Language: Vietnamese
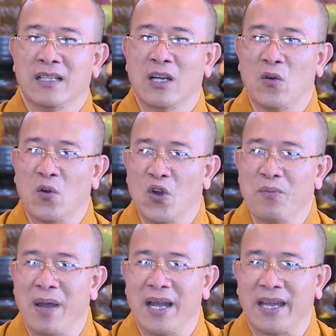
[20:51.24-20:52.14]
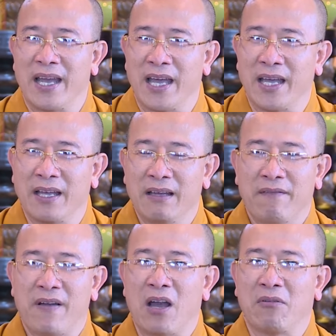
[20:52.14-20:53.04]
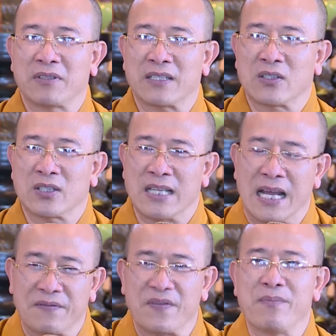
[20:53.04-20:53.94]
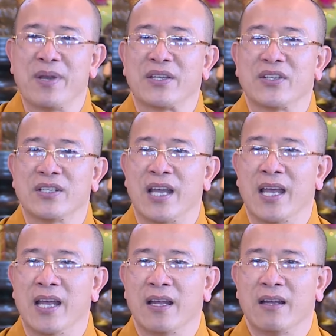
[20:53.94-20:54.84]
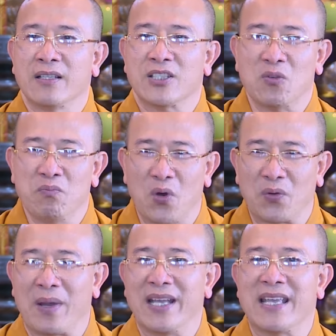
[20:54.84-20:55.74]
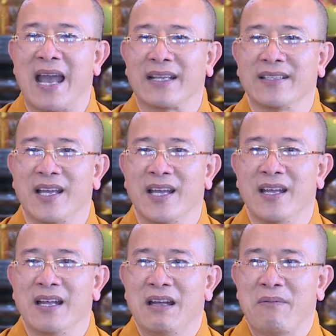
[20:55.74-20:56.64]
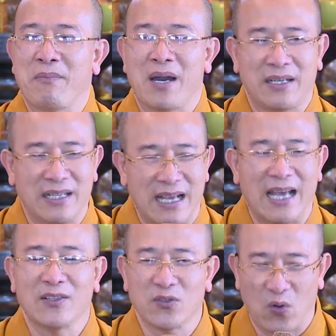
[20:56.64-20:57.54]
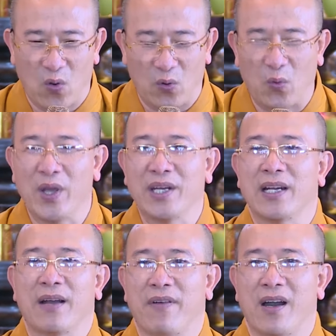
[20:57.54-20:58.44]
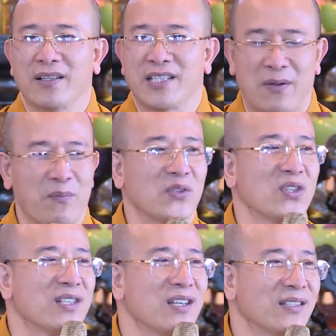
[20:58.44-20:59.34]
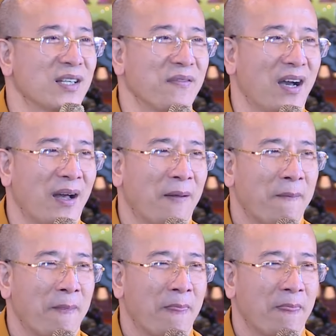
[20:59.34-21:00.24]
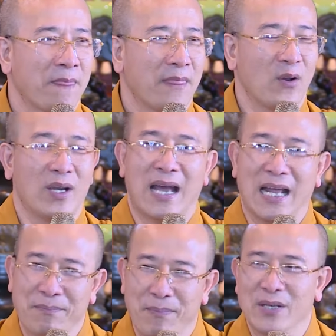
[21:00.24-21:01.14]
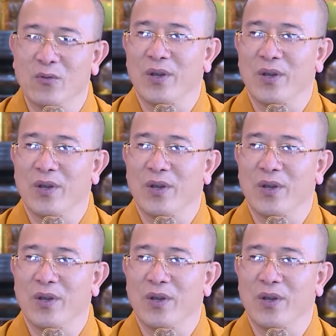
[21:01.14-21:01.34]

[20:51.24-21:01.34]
đầu gối má kè vào sát với mình như thế trong một mái nhà như thế mà đi ăn rồi còn quên vợ chẳng bao giờ nhớ tới vợ gọi là ăn bánh